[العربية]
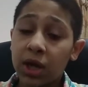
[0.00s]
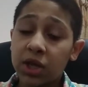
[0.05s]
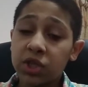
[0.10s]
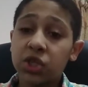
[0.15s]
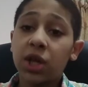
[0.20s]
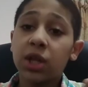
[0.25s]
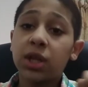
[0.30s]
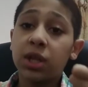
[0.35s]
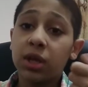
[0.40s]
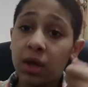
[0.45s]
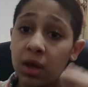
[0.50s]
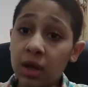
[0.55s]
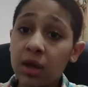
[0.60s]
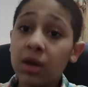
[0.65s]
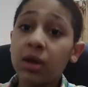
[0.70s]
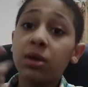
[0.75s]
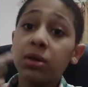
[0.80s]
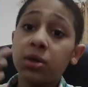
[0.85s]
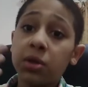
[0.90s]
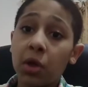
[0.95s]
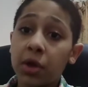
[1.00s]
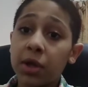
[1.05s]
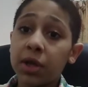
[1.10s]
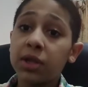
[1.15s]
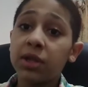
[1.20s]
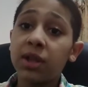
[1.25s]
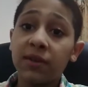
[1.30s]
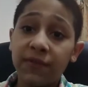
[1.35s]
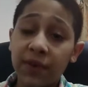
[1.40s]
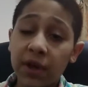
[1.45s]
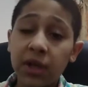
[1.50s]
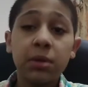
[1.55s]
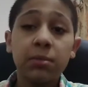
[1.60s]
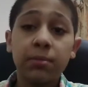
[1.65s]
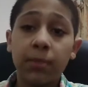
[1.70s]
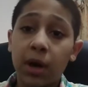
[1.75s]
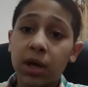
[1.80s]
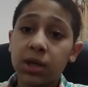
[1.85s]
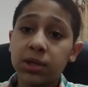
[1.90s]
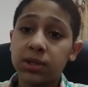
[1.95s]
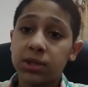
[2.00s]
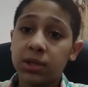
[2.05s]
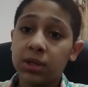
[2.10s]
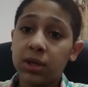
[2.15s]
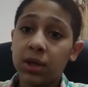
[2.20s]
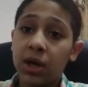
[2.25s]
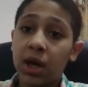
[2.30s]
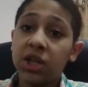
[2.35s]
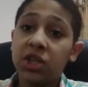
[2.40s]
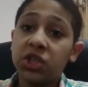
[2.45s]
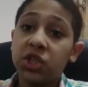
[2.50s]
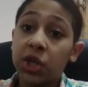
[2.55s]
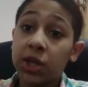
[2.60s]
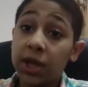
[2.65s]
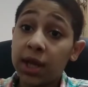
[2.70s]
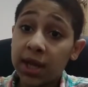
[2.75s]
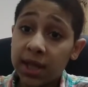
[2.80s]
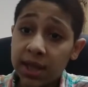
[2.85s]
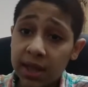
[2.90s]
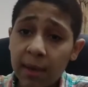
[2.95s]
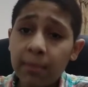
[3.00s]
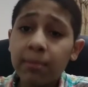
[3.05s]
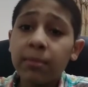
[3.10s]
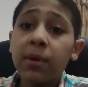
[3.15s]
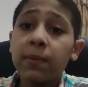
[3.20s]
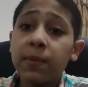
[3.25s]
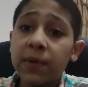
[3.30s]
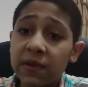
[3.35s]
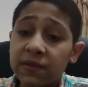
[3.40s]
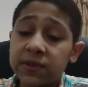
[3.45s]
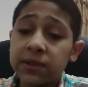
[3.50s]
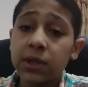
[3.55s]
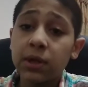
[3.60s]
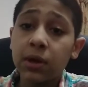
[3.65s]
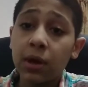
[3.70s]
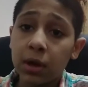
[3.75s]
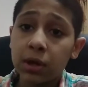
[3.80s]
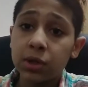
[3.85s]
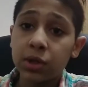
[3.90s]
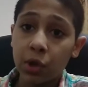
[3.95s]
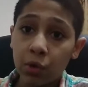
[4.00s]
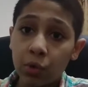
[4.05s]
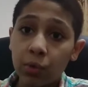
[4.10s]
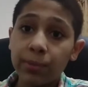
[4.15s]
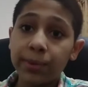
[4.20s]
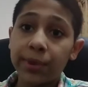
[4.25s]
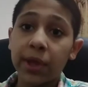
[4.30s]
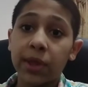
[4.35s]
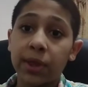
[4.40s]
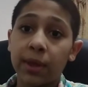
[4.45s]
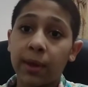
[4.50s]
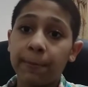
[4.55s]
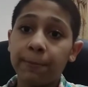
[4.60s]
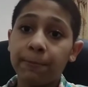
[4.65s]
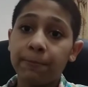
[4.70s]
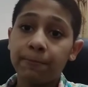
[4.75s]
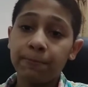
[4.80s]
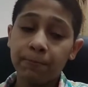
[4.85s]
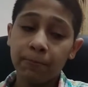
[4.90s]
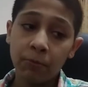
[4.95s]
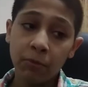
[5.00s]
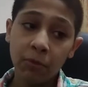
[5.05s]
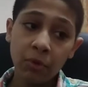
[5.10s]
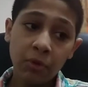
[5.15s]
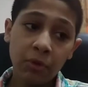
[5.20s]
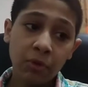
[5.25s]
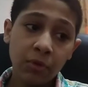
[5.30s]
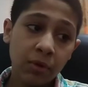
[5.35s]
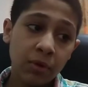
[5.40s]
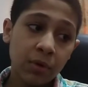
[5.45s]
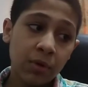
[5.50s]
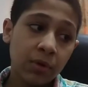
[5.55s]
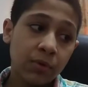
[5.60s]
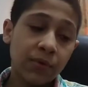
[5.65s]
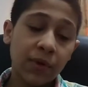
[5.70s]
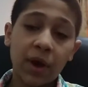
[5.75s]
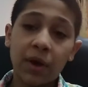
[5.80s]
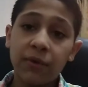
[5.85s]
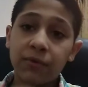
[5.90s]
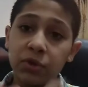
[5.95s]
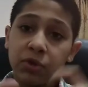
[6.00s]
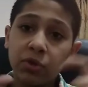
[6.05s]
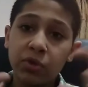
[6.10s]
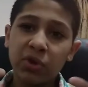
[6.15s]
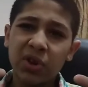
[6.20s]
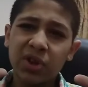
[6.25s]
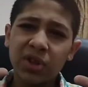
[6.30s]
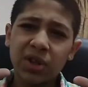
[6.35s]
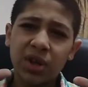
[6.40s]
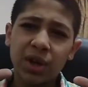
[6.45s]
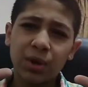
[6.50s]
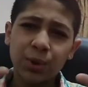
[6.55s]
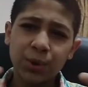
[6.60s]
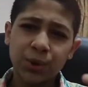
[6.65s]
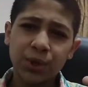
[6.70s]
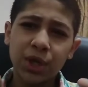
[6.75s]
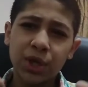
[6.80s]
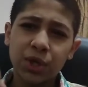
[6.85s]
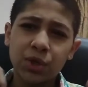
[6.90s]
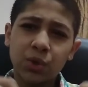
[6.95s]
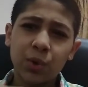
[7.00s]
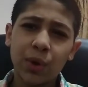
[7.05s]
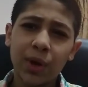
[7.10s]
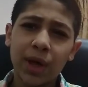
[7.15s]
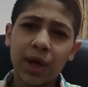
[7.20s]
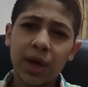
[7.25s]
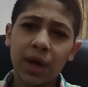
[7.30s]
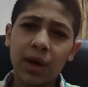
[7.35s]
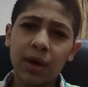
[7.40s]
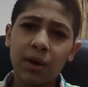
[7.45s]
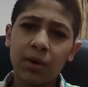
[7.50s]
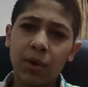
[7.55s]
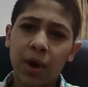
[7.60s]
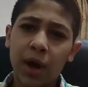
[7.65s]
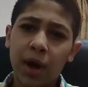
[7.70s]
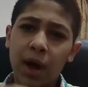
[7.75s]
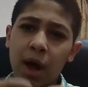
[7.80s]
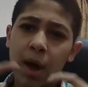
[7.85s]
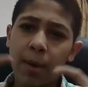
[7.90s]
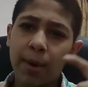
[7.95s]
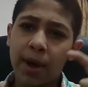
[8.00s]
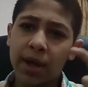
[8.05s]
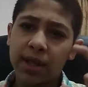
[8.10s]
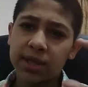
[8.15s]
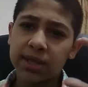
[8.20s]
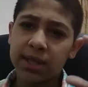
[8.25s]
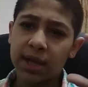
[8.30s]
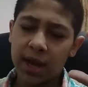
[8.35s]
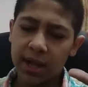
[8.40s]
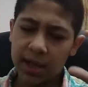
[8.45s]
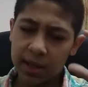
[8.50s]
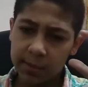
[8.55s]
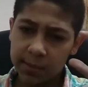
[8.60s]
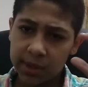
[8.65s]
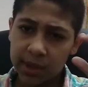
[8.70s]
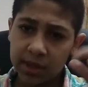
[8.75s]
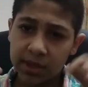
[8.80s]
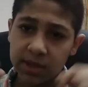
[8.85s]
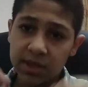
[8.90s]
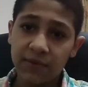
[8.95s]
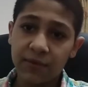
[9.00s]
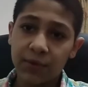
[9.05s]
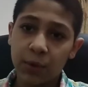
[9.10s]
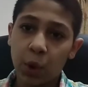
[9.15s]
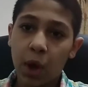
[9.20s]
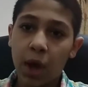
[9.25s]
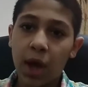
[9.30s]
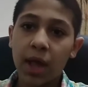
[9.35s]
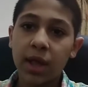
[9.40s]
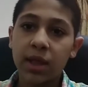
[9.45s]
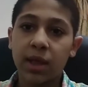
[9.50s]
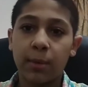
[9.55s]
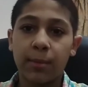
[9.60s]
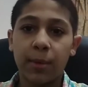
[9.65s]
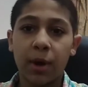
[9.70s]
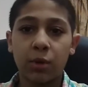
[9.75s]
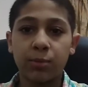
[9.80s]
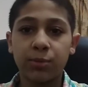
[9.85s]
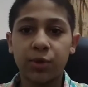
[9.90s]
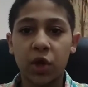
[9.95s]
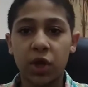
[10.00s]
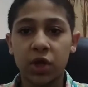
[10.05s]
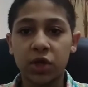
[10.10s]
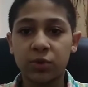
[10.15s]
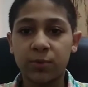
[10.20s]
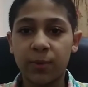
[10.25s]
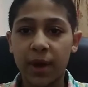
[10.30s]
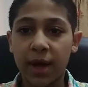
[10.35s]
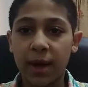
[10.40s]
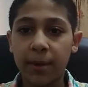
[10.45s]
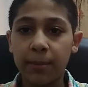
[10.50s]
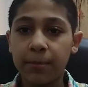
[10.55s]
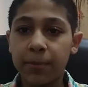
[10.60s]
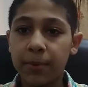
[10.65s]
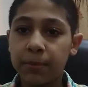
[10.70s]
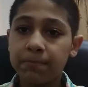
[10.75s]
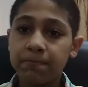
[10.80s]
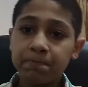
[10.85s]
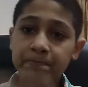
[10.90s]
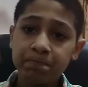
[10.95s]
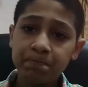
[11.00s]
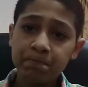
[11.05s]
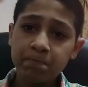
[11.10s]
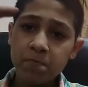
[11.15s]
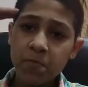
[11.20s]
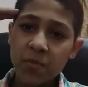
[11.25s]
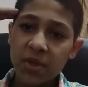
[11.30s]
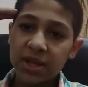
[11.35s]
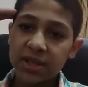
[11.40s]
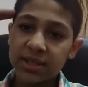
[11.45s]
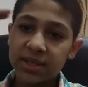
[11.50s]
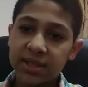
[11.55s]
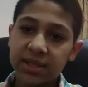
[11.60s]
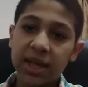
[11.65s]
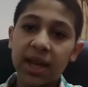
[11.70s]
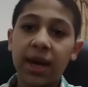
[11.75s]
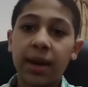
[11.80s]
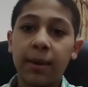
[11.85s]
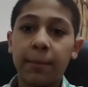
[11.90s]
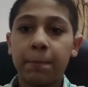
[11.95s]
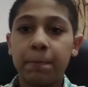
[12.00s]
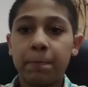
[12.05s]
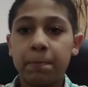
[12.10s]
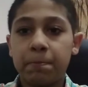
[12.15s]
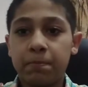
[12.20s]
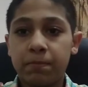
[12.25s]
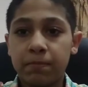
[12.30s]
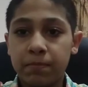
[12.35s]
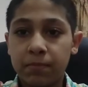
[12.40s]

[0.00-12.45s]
عشان يعيق طريقنا لفعل المعاصي علشان نهتم بنفسنا أكتر وبديننا ففيديو النهاردة كان قصير شوية وحابب أعتذر على تنزيل الفيديوهات كان معاكم تاجر شباب سلام